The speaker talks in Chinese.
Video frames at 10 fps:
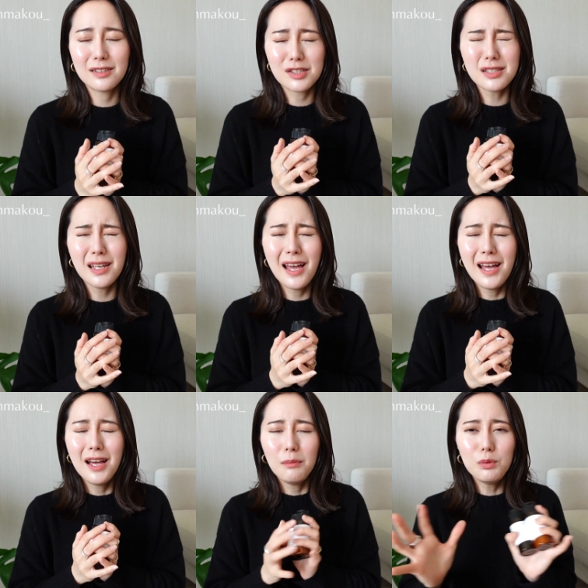可是
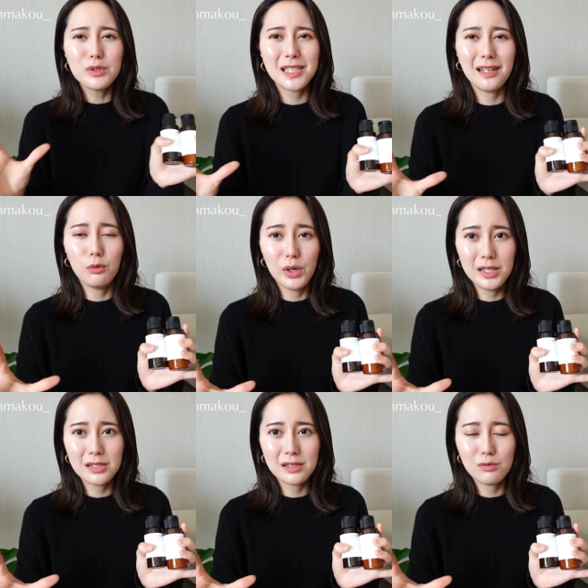目前
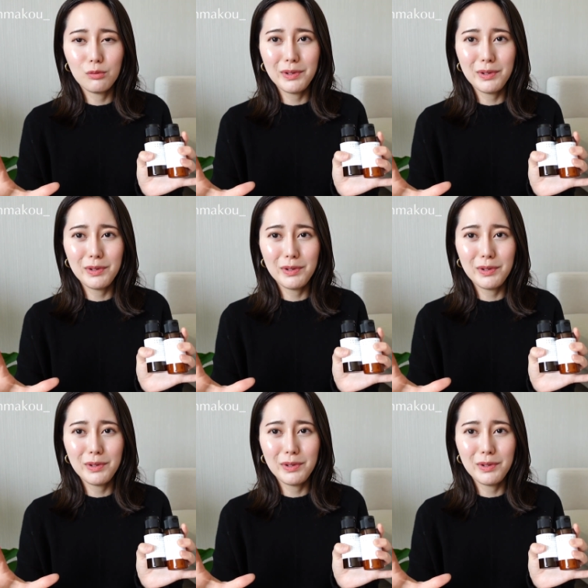为止我